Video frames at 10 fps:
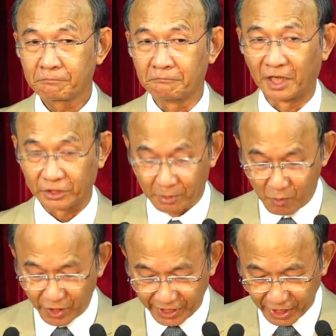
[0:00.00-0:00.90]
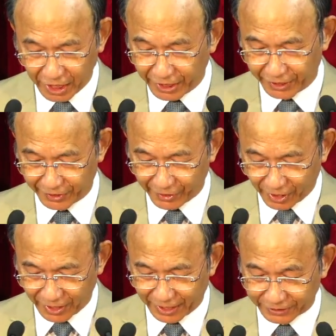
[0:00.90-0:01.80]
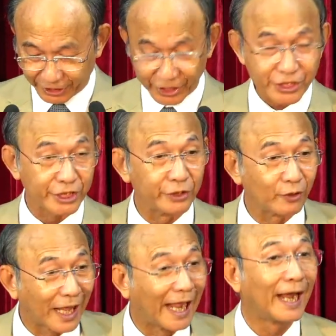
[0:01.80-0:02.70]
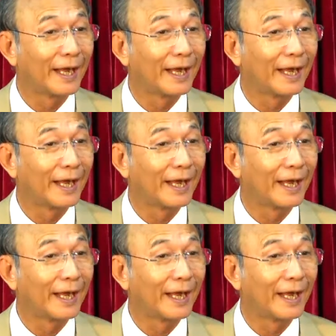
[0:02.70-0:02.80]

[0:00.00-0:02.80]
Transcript: Mà tôi muốn điển hình đó là tiên tri Jonah.